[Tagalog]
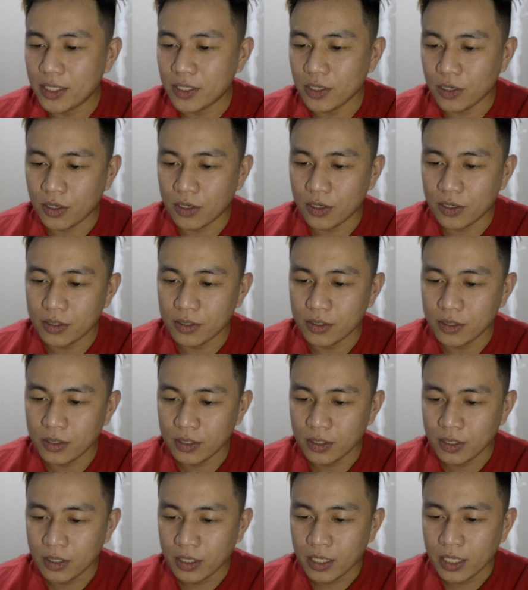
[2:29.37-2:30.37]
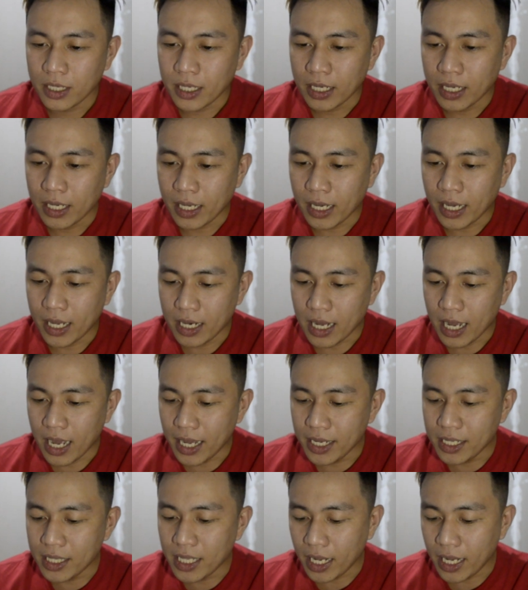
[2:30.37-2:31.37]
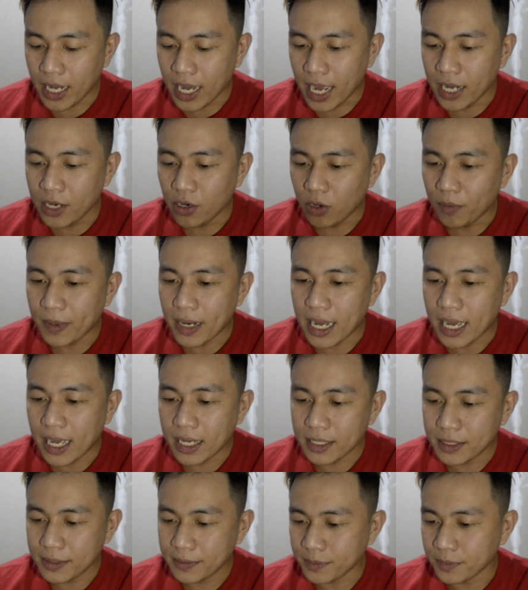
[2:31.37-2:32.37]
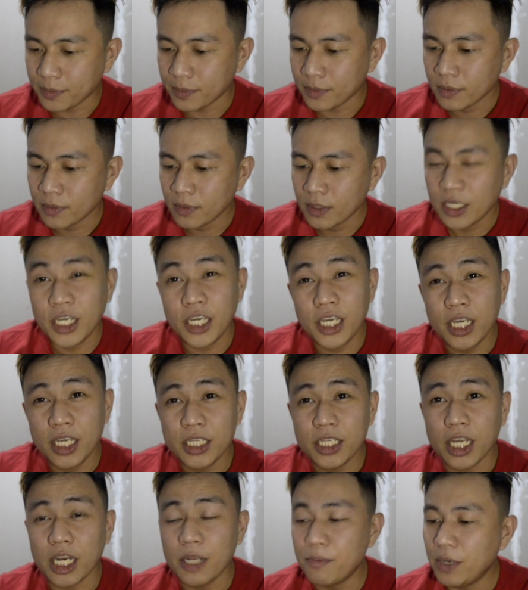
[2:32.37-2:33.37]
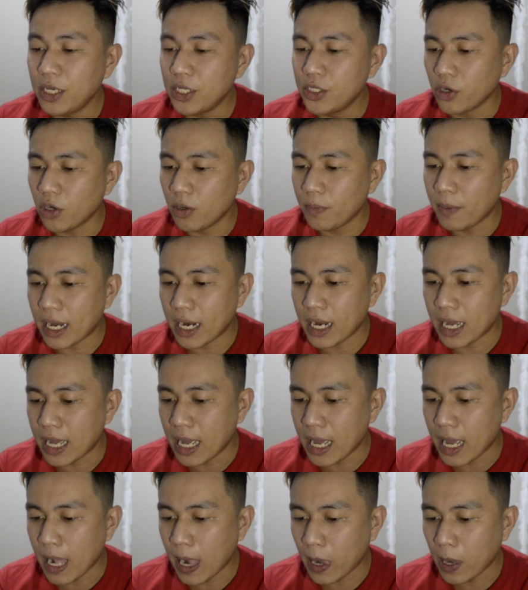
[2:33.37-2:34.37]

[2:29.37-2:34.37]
So ayan, ah hindi, iano ko pala. I-screen video ko para